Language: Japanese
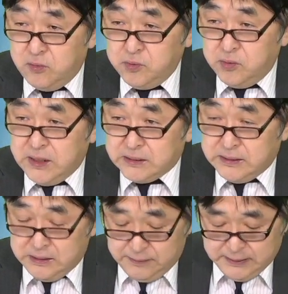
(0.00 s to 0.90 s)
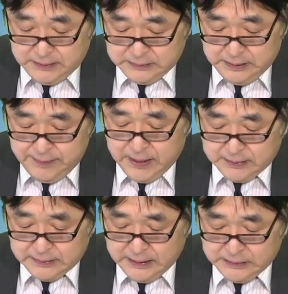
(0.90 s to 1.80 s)
ものをやっているわけでは
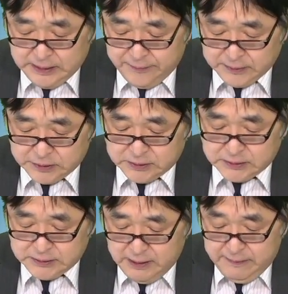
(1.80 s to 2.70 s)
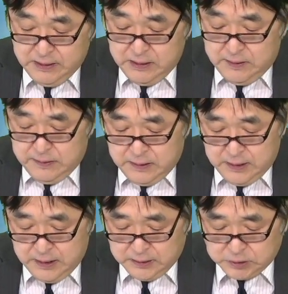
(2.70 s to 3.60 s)
ない点は注意ですね。
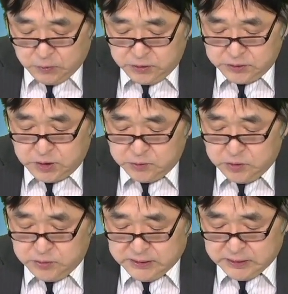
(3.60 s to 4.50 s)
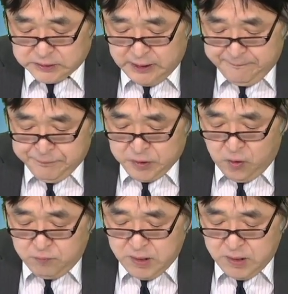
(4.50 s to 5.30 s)
えー、ソリューションというのはですね、業務